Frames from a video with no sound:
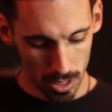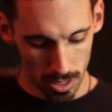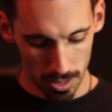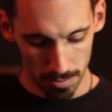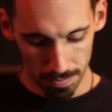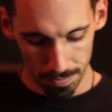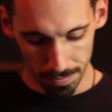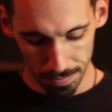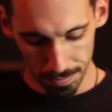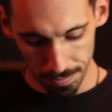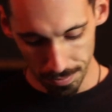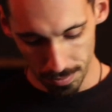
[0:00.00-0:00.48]

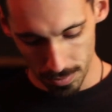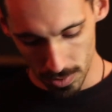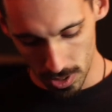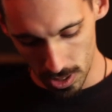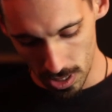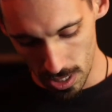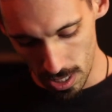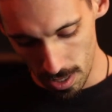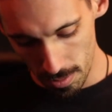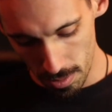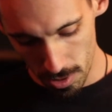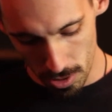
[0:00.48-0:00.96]
Ähm,
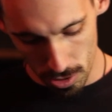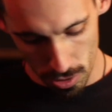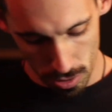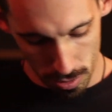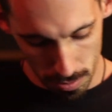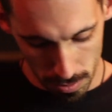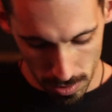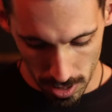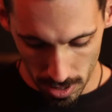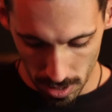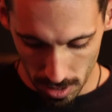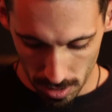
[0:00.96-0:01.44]
die habe ich
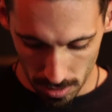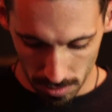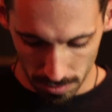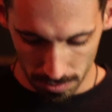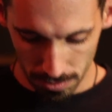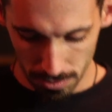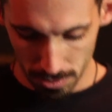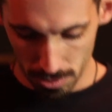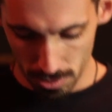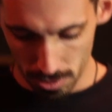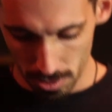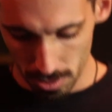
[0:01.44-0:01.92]
schon mal
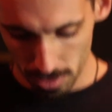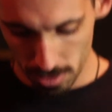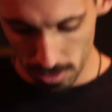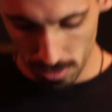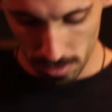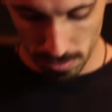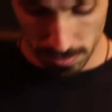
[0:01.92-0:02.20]
für euch